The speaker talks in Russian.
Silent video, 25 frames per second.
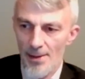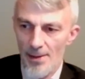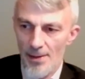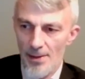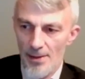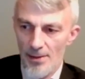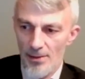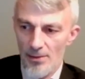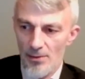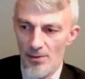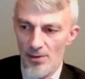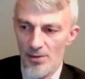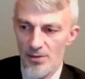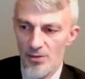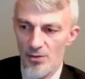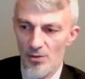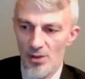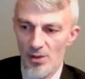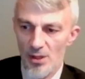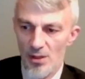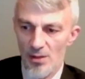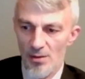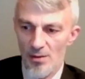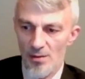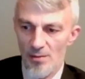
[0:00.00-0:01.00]
То есть все
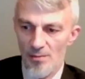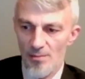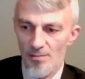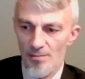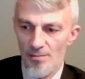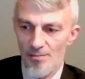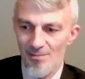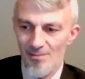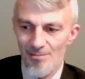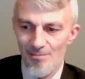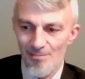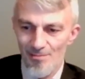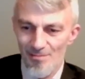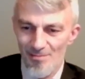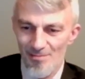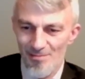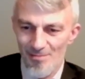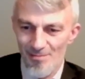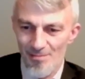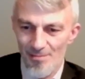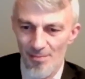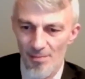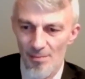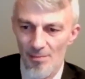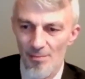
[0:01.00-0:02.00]
это
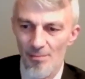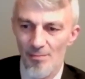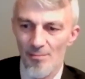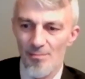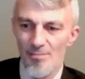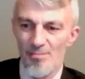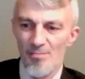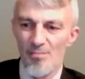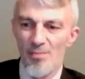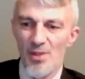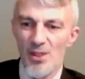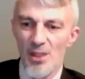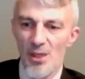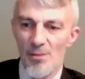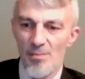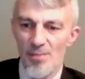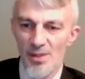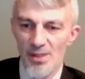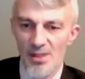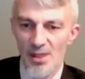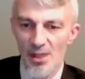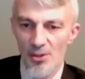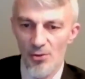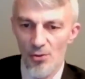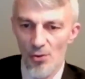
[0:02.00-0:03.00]
было
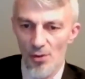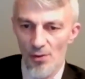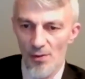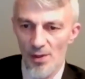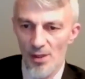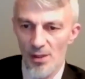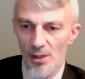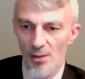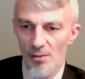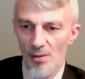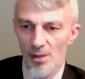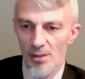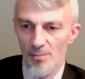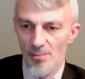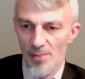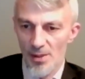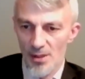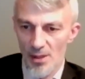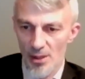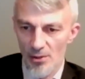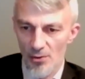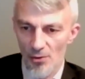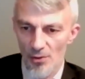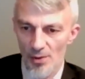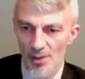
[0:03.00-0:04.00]
подготовлено,
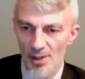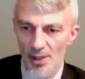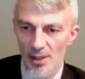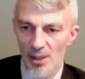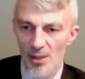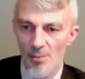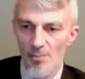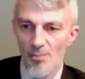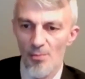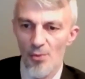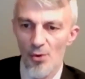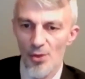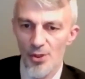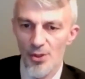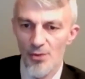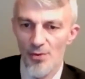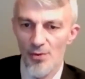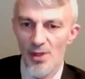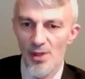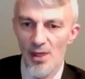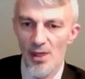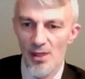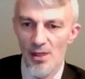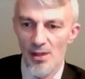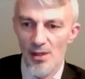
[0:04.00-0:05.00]
подготовлена
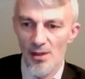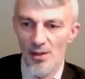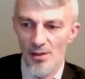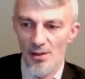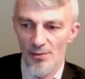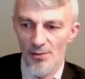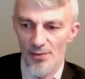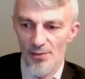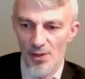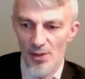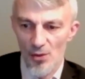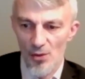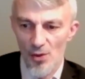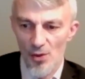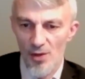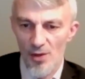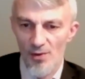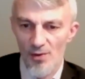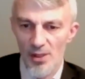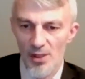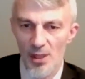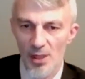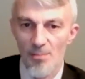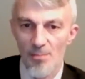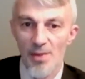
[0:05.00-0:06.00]
почва для второй
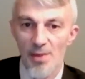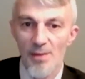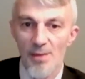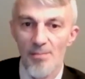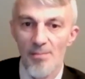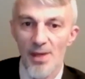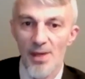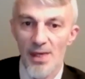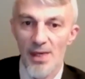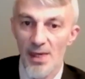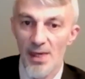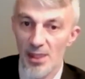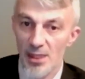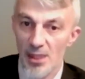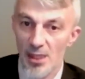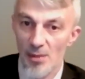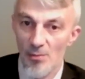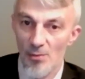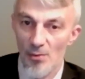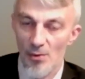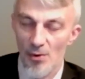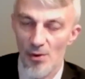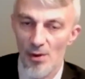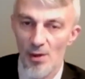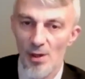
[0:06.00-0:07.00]
войны.
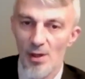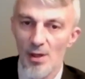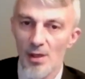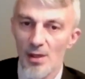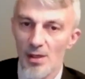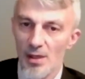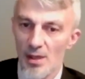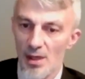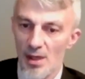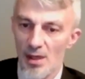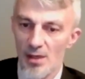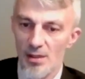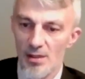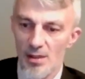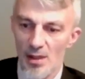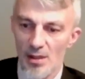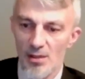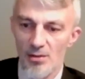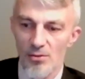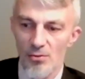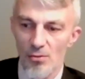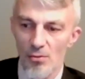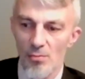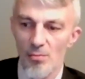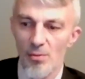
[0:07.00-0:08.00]
Поэтому я
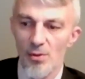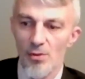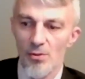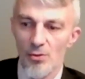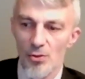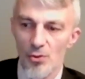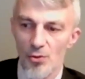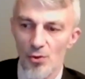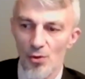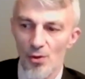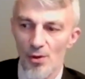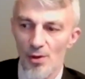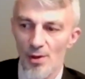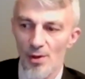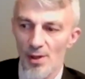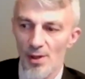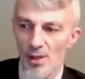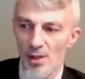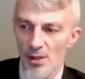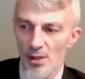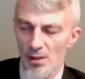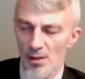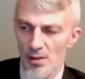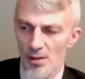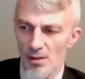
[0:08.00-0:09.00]
так думаю, что
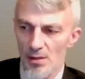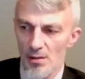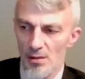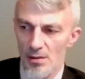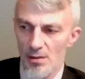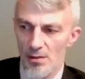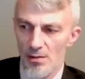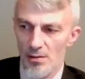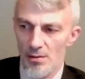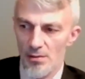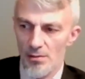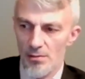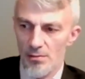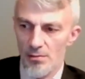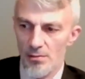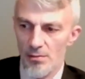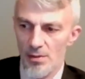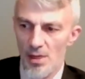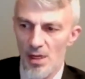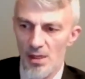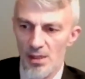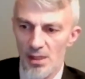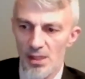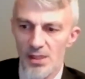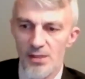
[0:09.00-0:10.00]
э,
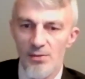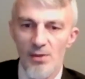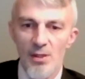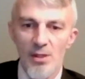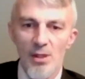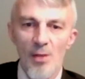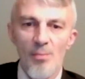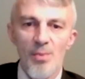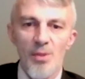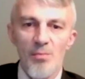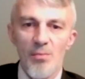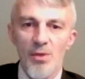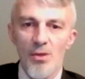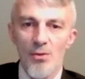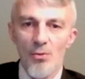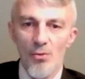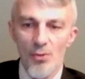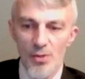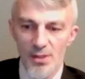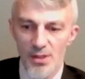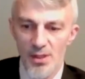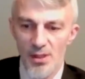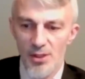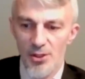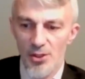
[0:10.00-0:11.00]
да, действительно, например,
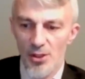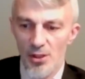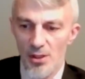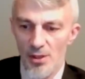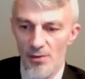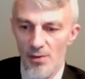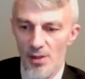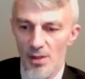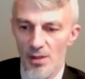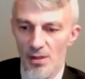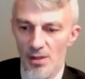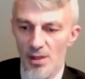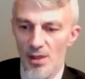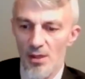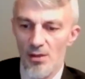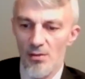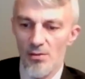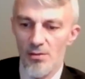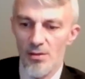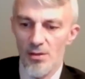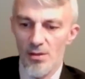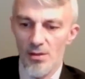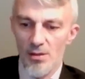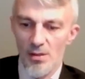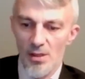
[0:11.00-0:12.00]
русский человек, да,
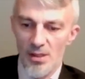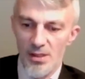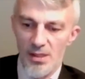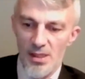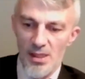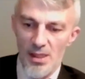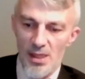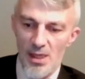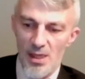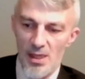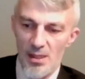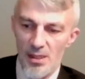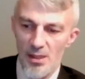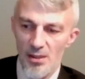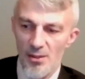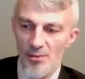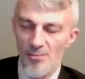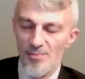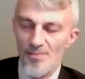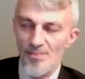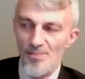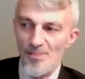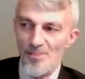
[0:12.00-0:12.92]
вот россиянин,